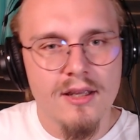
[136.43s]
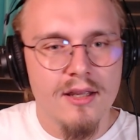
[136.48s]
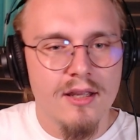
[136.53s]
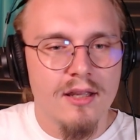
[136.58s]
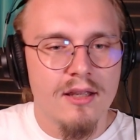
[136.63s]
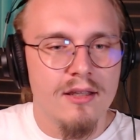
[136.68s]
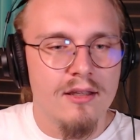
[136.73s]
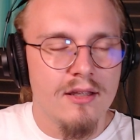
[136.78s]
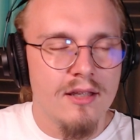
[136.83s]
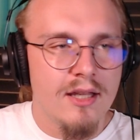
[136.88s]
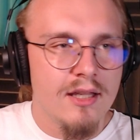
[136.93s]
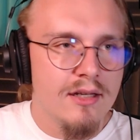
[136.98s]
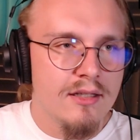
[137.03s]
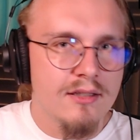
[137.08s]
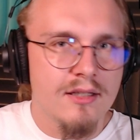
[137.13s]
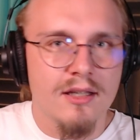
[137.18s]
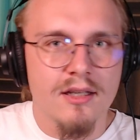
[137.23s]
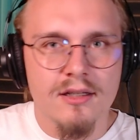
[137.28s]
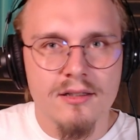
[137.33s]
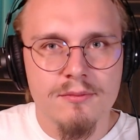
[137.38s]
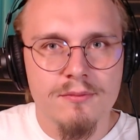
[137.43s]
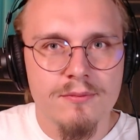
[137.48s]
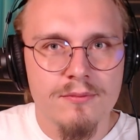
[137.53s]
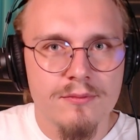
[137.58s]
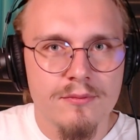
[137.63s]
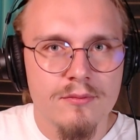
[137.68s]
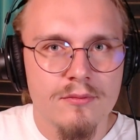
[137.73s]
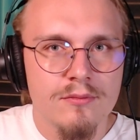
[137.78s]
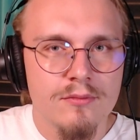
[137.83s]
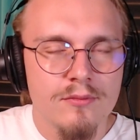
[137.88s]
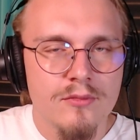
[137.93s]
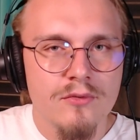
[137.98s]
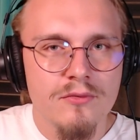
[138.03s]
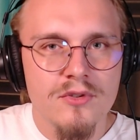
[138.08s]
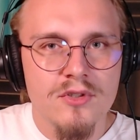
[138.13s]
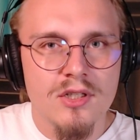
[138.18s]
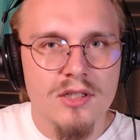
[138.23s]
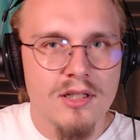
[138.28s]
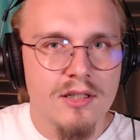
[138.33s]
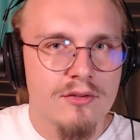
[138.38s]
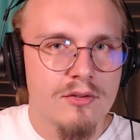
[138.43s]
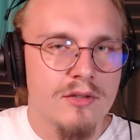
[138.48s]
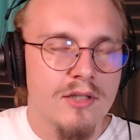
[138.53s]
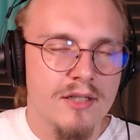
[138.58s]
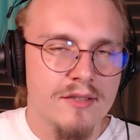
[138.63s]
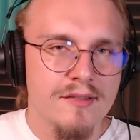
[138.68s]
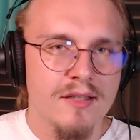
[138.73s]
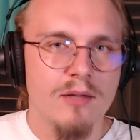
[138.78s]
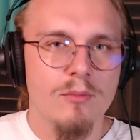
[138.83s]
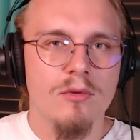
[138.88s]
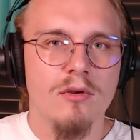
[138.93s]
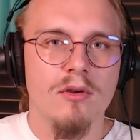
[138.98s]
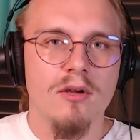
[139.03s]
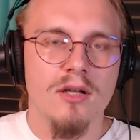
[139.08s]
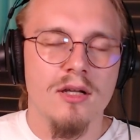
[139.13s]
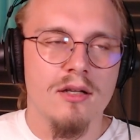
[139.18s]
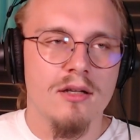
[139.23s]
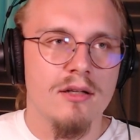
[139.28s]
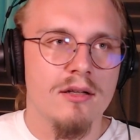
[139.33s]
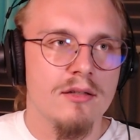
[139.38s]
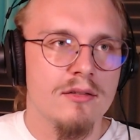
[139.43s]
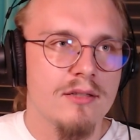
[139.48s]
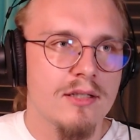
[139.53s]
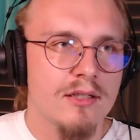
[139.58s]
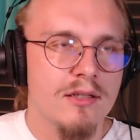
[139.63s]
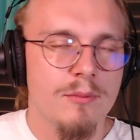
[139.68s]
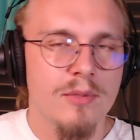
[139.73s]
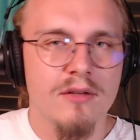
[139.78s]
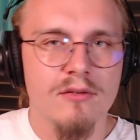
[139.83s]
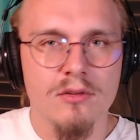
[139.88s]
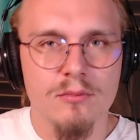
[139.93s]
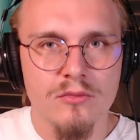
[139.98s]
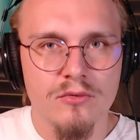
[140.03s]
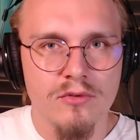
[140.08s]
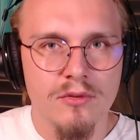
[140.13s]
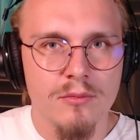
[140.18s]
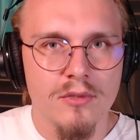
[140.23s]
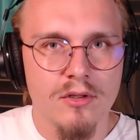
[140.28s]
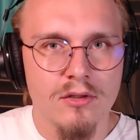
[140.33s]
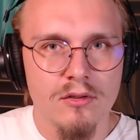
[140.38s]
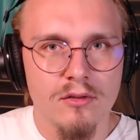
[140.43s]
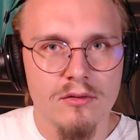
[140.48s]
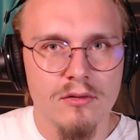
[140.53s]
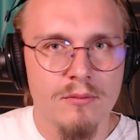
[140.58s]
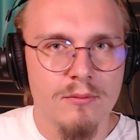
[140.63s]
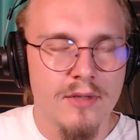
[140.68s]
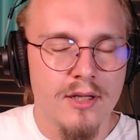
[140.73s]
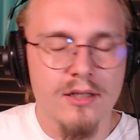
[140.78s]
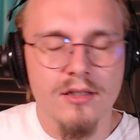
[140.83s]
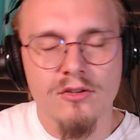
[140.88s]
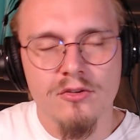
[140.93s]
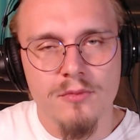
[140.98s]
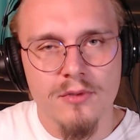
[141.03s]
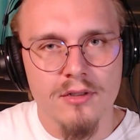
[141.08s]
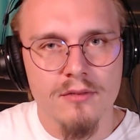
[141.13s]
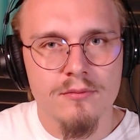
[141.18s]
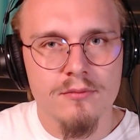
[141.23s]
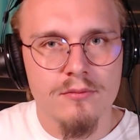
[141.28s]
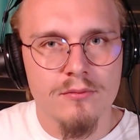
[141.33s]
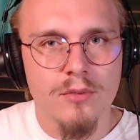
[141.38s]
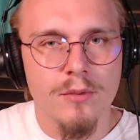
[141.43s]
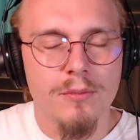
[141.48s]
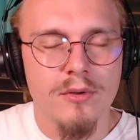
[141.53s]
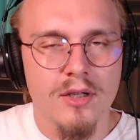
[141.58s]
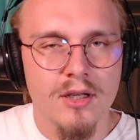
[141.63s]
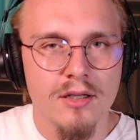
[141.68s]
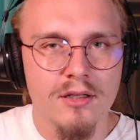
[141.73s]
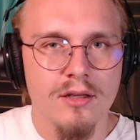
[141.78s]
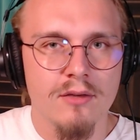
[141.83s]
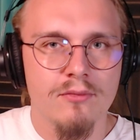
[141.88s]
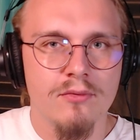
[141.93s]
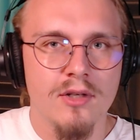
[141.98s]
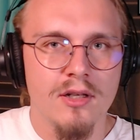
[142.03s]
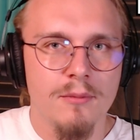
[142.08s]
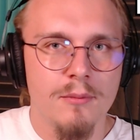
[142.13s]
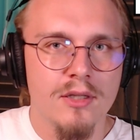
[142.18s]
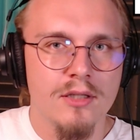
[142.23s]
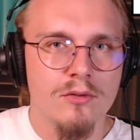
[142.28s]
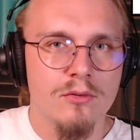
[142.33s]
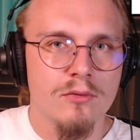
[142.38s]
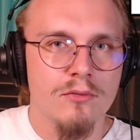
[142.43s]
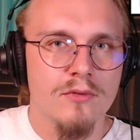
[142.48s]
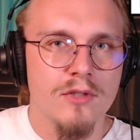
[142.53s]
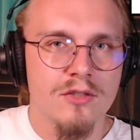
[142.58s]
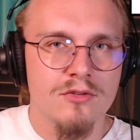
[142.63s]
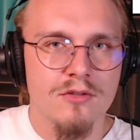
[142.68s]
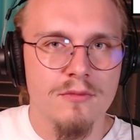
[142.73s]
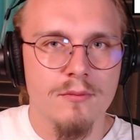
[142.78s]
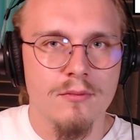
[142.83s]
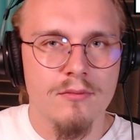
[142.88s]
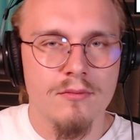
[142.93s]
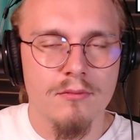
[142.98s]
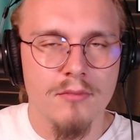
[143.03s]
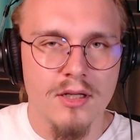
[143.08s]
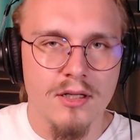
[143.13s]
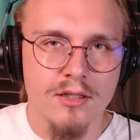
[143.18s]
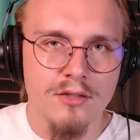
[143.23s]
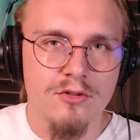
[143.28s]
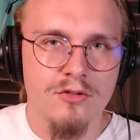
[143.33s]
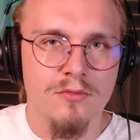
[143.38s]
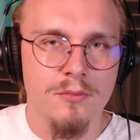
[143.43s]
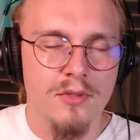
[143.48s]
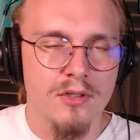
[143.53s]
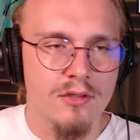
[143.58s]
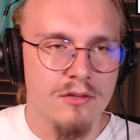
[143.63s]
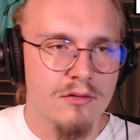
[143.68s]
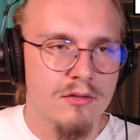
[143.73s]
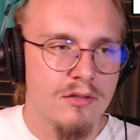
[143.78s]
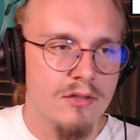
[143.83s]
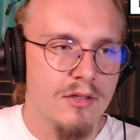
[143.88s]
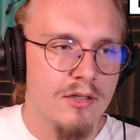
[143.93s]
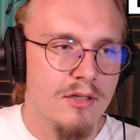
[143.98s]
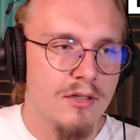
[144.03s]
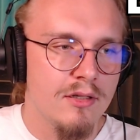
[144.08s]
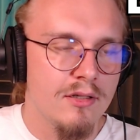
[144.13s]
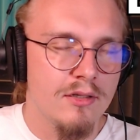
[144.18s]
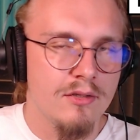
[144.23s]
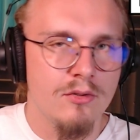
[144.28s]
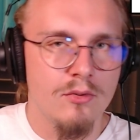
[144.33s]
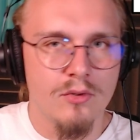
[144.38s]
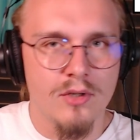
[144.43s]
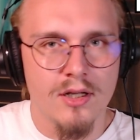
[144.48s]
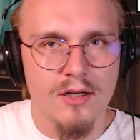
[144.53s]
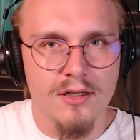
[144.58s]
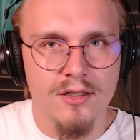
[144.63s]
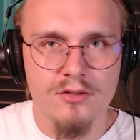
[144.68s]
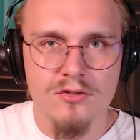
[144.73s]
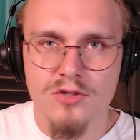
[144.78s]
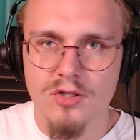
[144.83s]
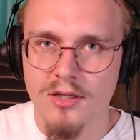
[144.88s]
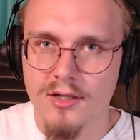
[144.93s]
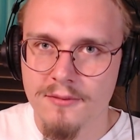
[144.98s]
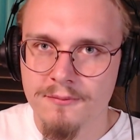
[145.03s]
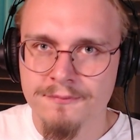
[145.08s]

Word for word: E, ale tak, mówi się na to tak samo, a tak naprawdę mówimy o mechanizmie popychania filamentu w naszym mechanizmie e, drukarki 3D.